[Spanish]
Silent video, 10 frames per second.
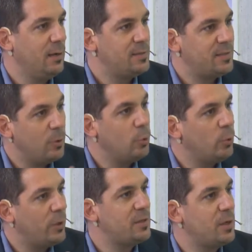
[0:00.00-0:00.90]

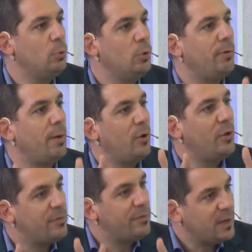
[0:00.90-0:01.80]
segundo a segundo, va
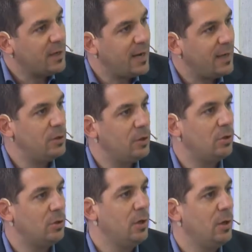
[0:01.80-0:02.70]

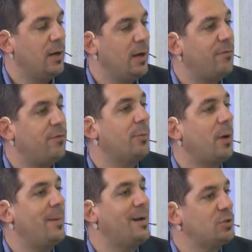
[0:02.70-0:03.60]
modificando la
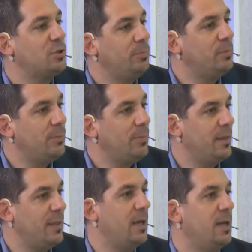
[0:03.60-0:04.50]
forma más
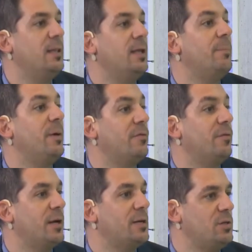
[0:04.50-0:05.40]
óptima de, de
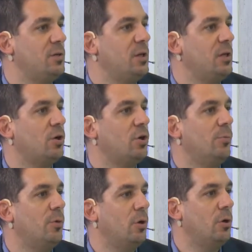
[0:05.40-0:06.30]
perforación y de
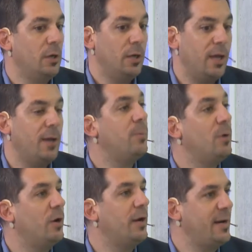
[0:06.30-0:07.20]
cómo
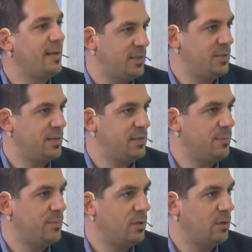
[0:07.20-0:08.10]
explorar ese
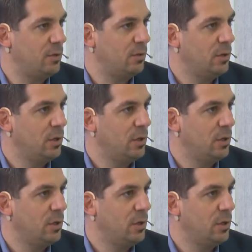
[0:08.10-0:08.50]
yacimiento.